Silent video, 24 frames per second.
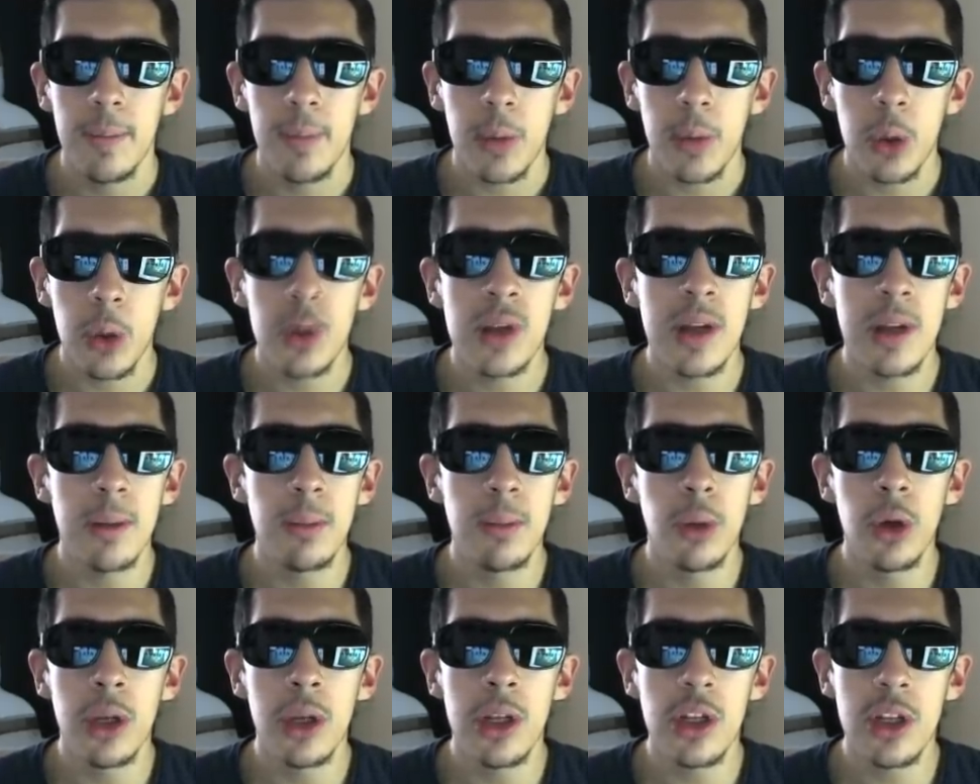O yüzden bu
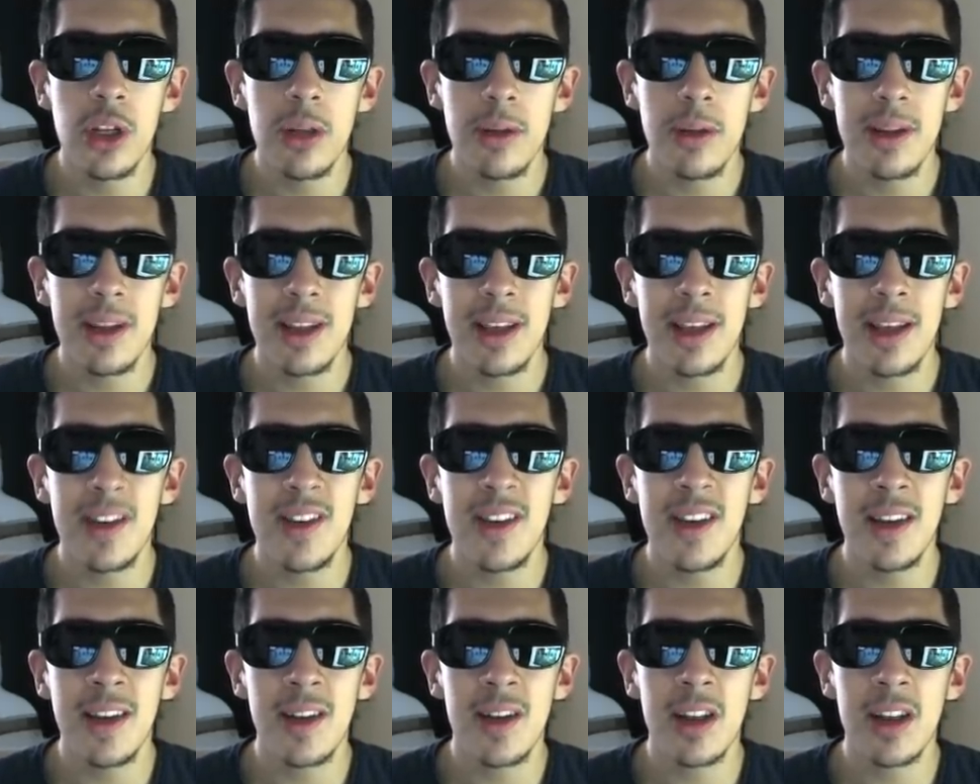oyun için
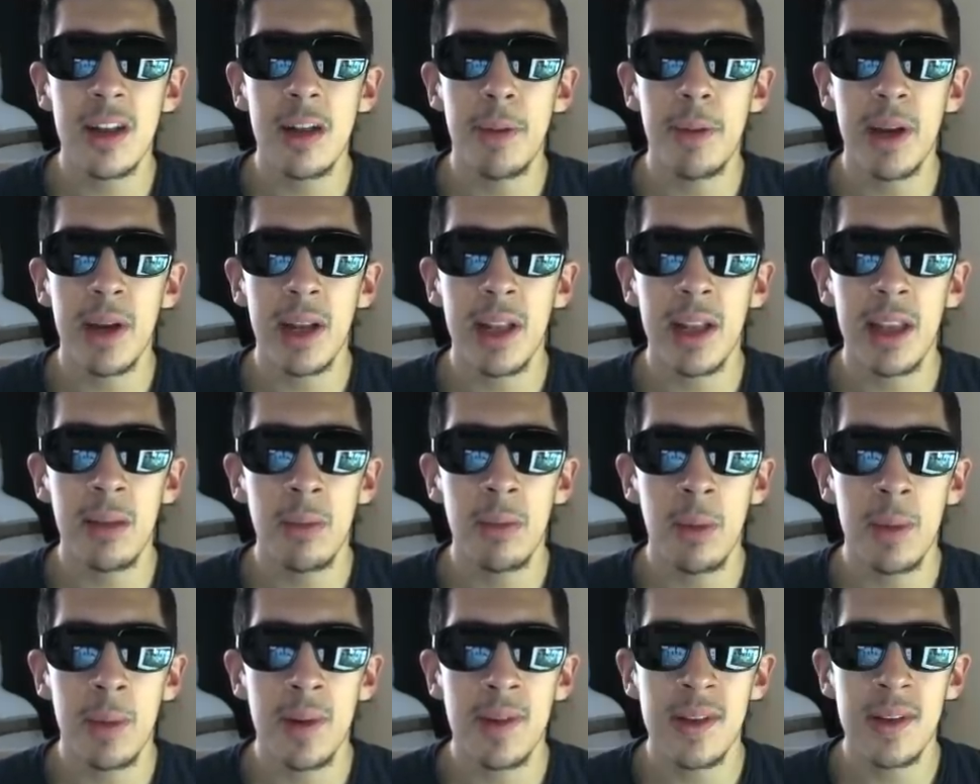kesin kazana para
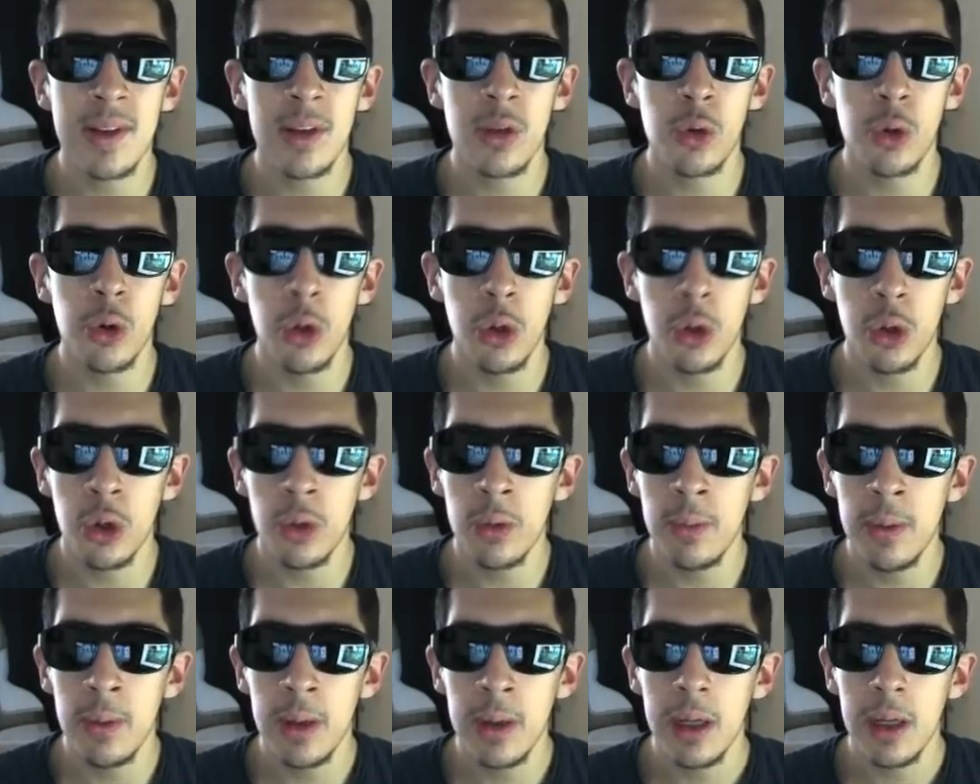yatırmamanızı
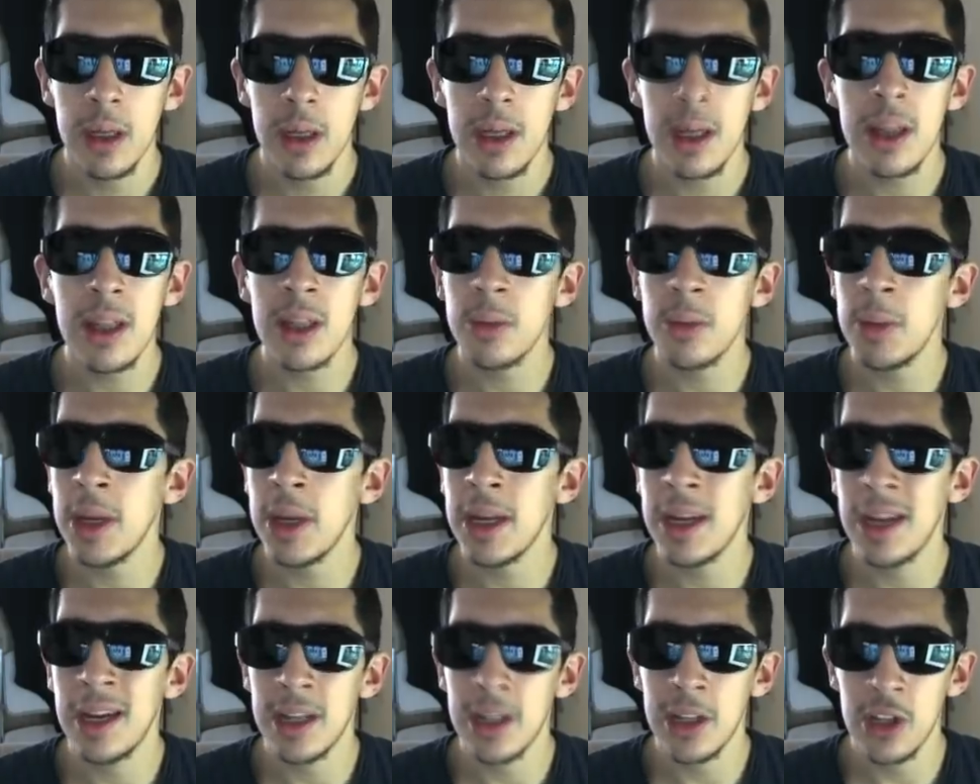söylüyorum. Yatırmayın
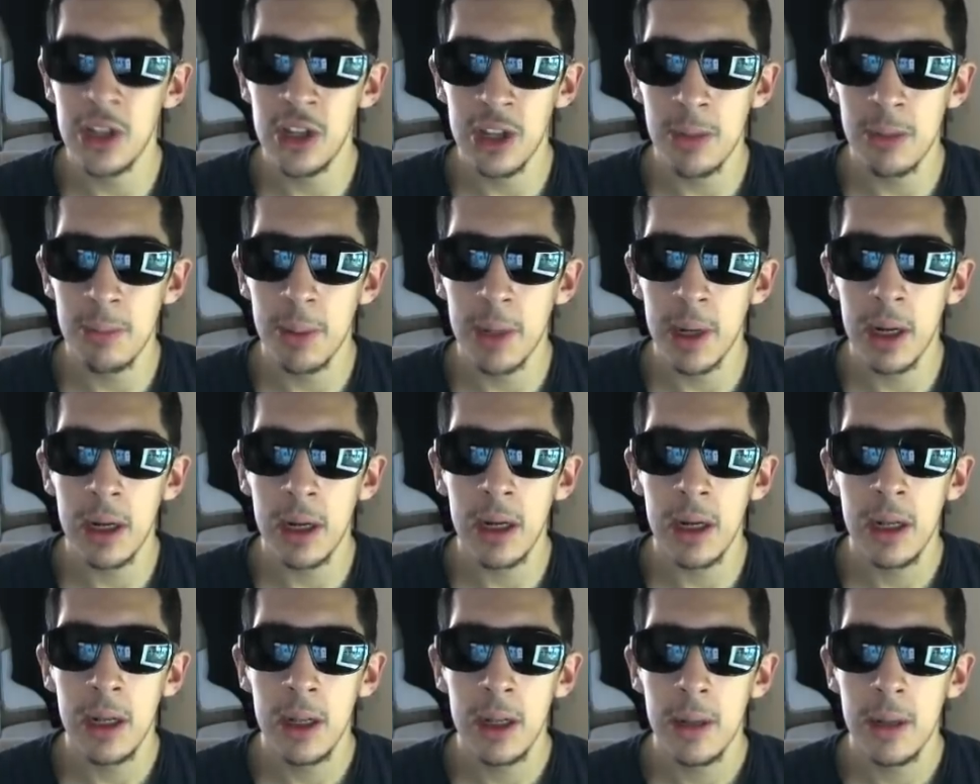kardeşlerim para.